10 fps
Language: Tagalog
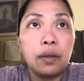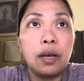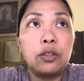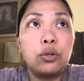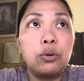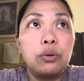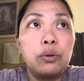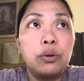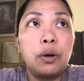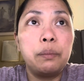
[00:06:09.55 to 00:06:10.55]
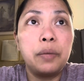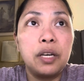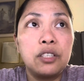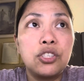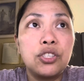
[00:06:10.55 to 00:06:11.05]
atong
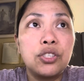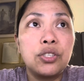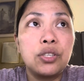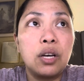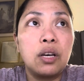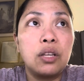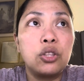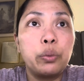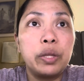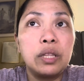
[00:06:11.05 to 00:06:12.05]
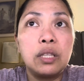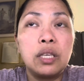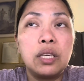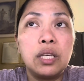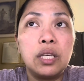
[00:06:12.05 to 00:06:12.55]
March uh, ah,
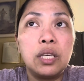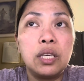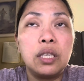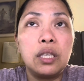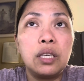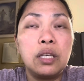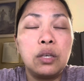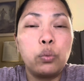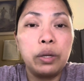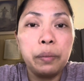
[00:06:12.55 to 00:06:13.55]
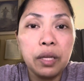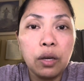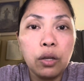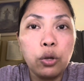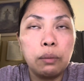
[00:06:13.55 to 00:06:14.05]
21 man niya
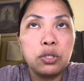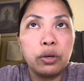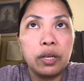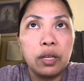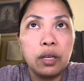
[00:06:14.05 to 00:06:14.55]
ano I'm sorry